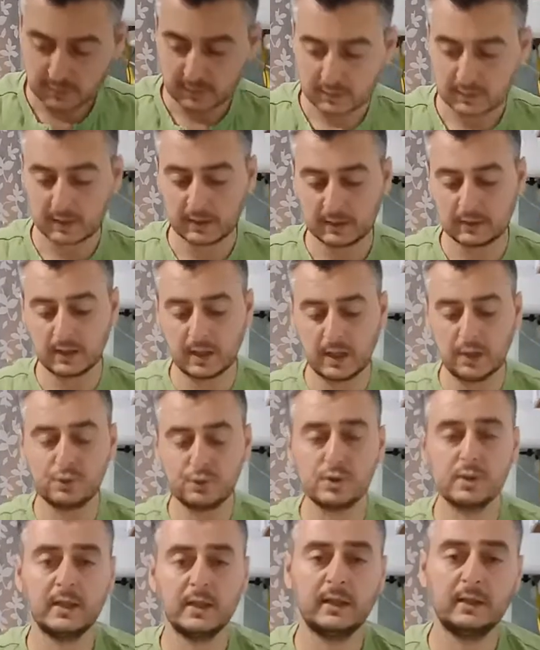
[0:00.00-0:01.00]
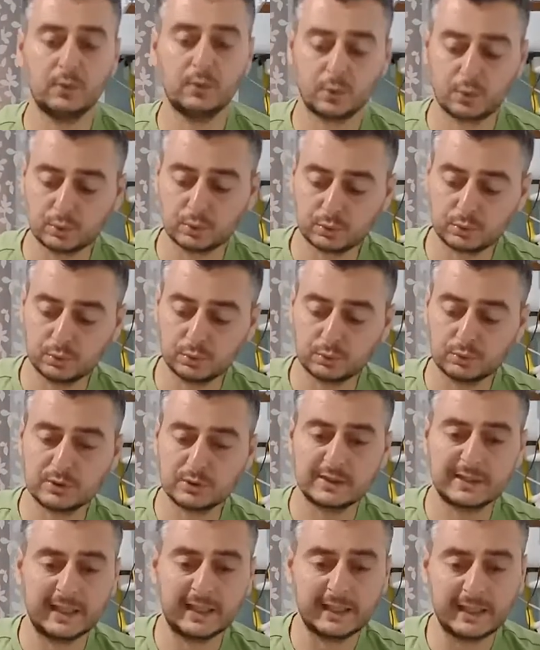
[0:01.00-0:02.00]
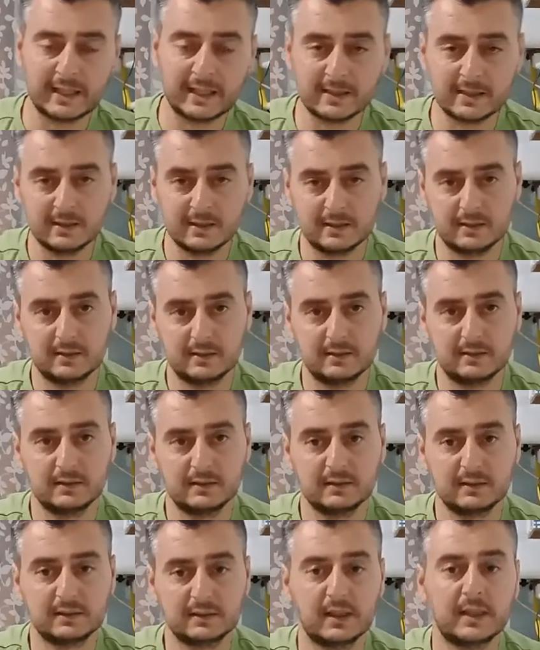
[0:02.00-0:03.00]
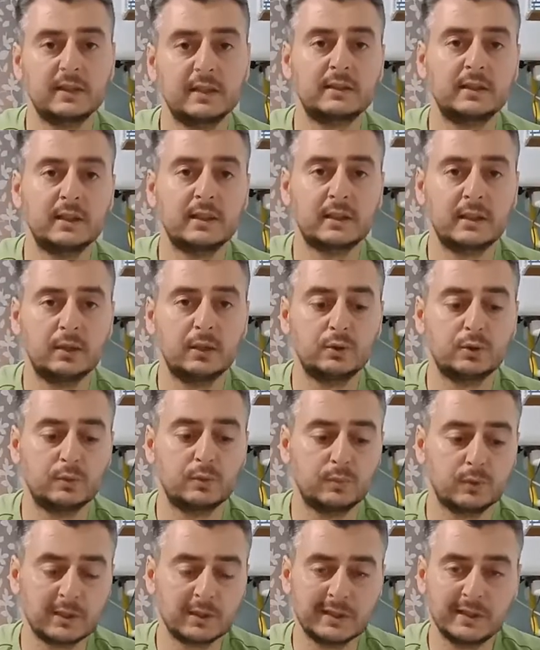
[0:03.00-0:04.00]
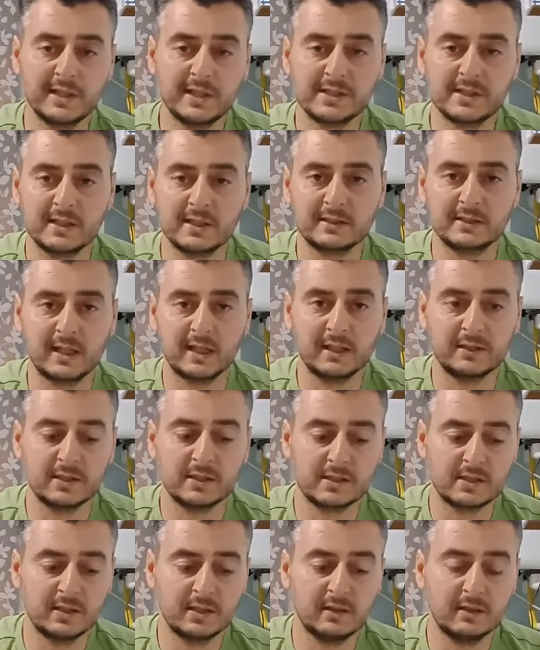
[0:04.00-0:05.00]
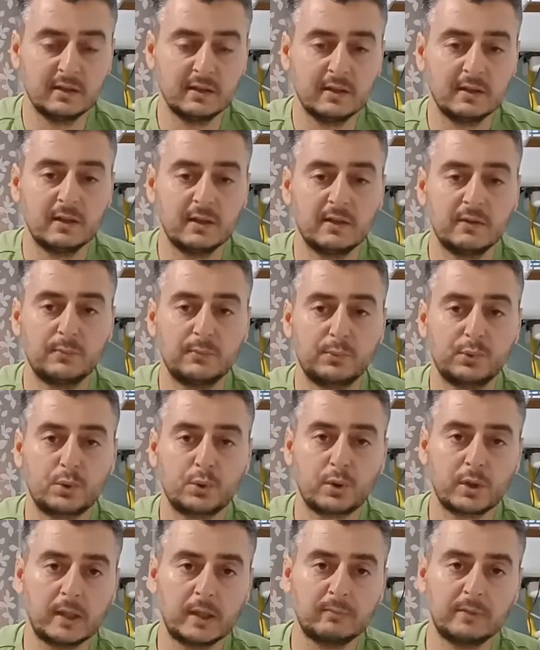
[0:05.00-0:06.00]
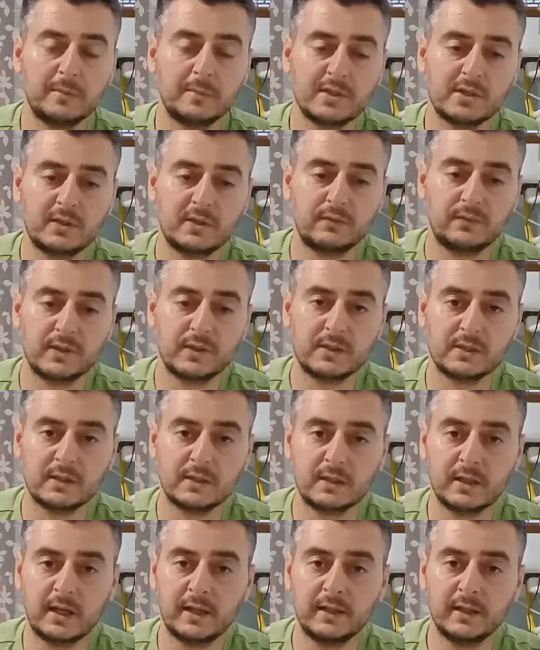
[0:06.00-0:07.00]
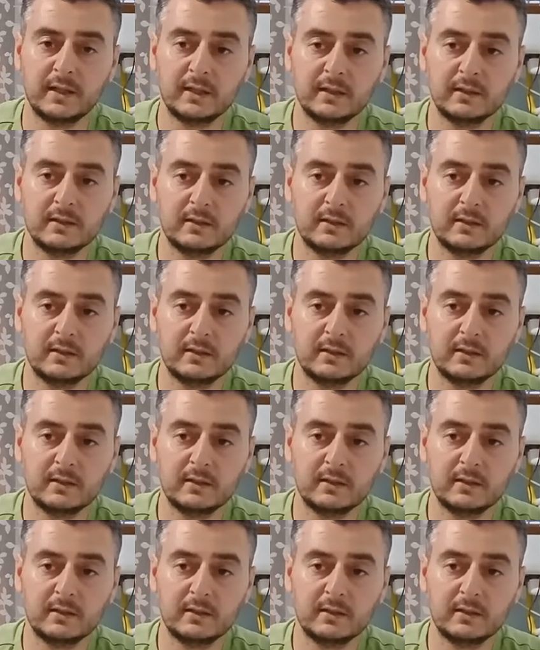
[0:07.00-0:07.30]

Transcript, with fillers: Yani daha önceden okuttuğunuz keyler tanıtılı kalıyor. Burada değişen sadece programlama şifresi. Yani